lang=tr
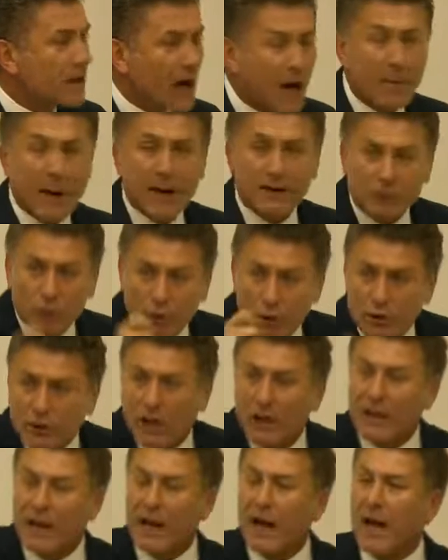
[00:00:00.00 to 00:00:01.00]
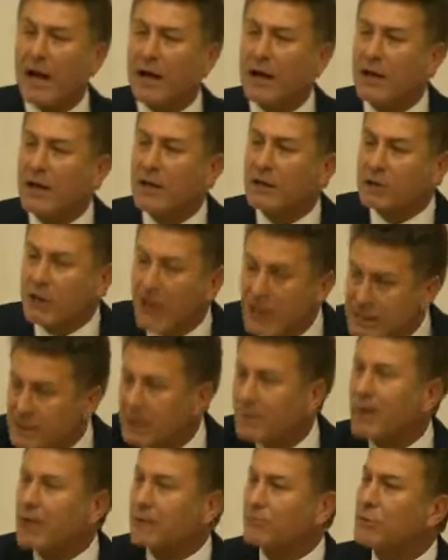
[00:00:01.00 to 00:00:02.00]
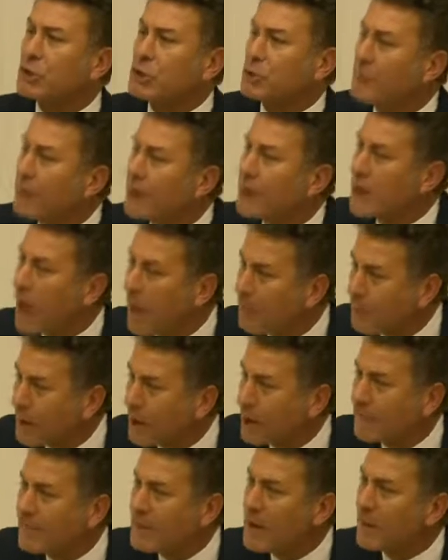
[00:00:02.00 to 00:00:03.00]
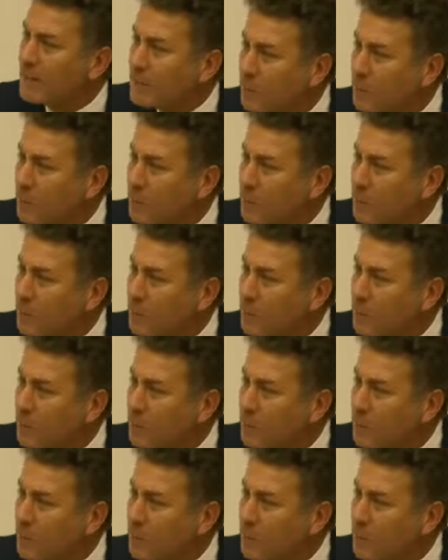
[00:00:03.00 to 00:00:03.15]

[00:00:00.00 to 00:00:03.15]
yabancı ülkelere teslim etmiş bir yapı